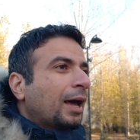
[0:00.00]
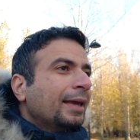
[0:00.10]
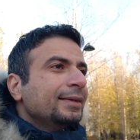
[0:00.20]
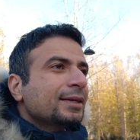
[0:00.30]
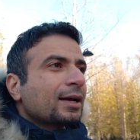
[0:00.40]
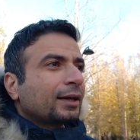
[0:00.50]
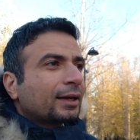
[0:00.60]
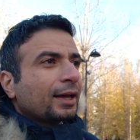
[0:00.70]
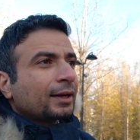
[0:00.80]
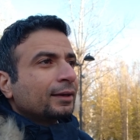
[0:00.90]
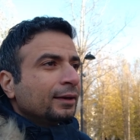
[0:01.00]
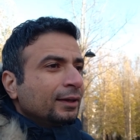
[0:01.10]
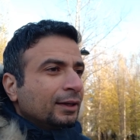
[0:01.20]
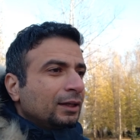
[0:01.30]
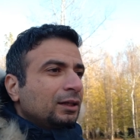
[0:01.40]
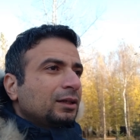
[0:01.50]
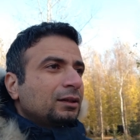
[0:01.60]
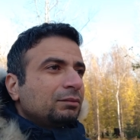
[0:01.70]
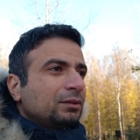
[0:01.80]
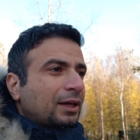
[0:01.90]
أيا كان
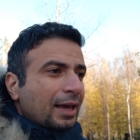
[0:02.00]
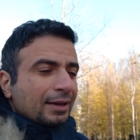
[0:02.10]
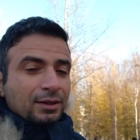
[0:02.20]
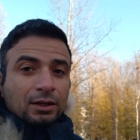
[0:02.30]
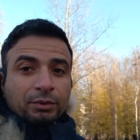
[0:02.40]
الكائن